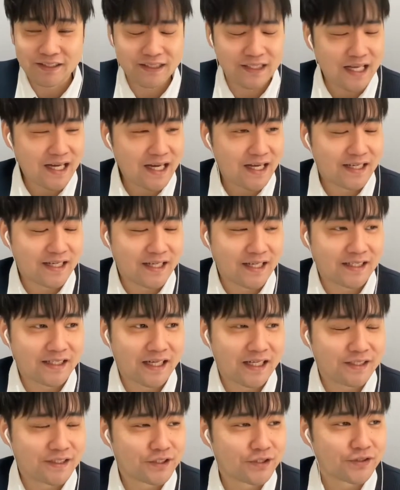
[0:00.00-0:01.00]
長い
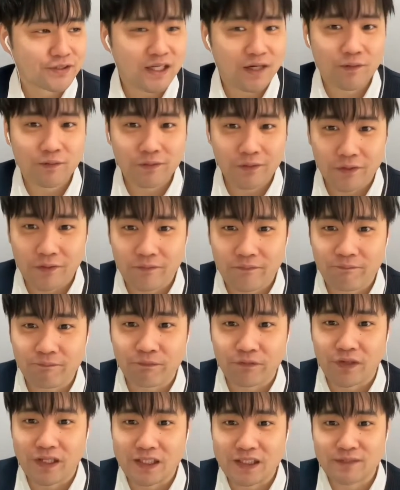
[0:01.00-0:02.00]
間、いっしゅうかんほど
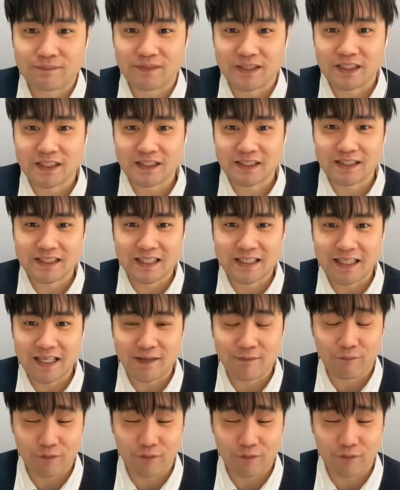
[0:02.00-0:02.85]
お休みしてて、